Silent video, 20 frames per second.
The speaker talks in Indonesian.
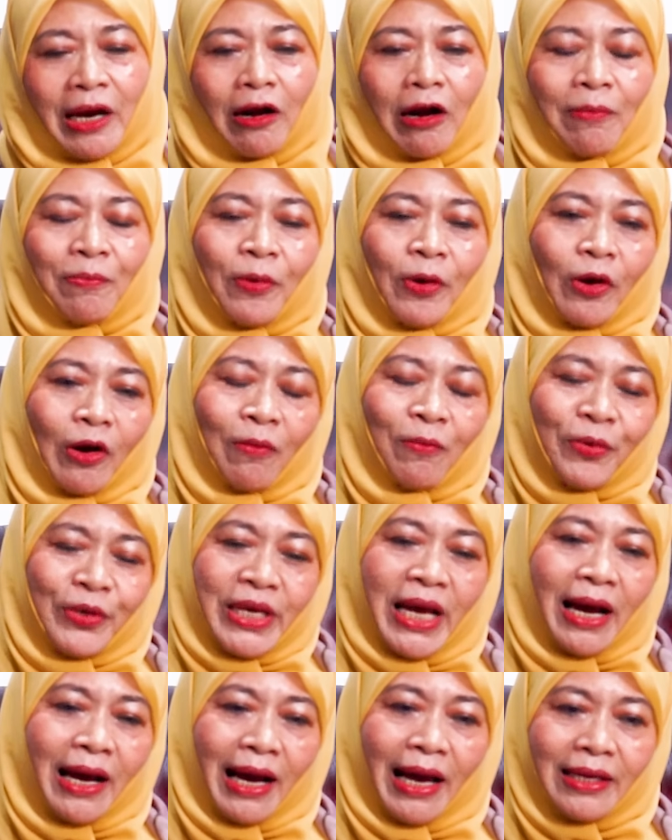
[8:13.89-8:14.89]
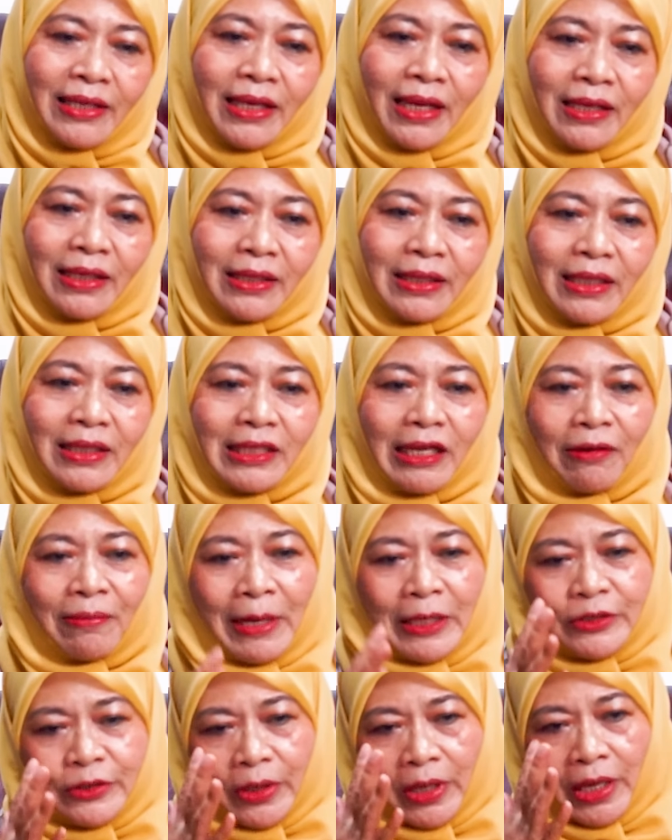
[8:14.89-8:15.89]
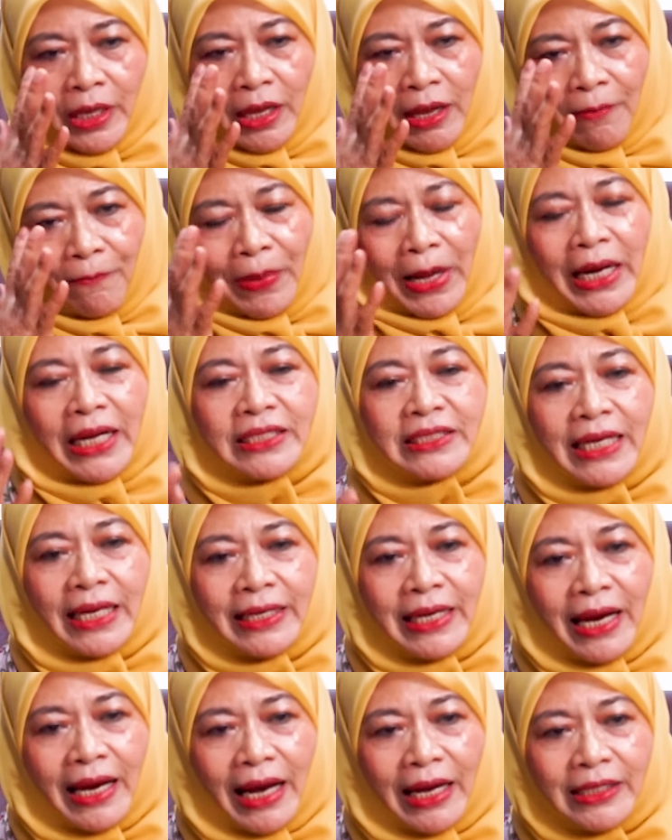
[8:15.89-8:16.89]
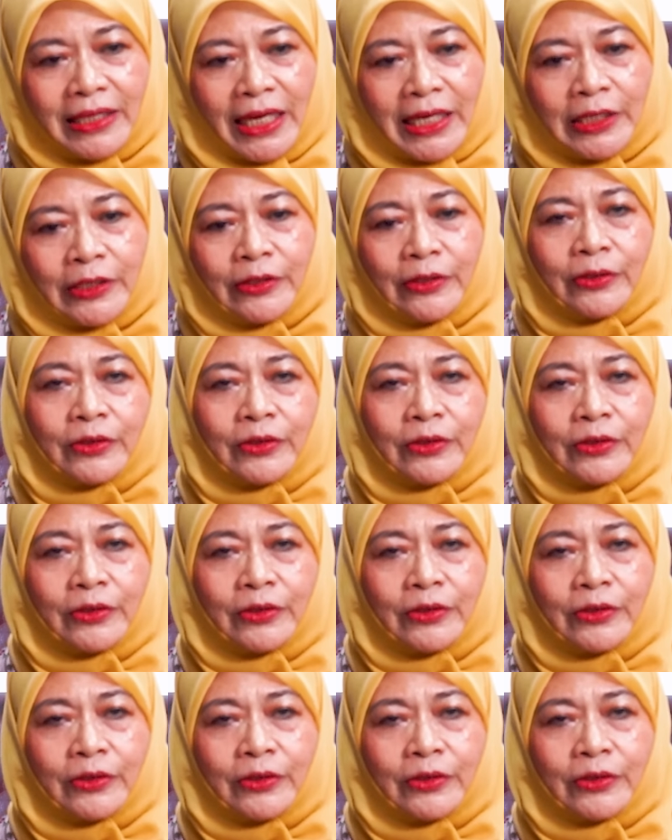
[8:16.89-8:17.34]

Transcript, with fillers: ya kelompok-kelompok yang kaya ini, termasuk para janda kaya itu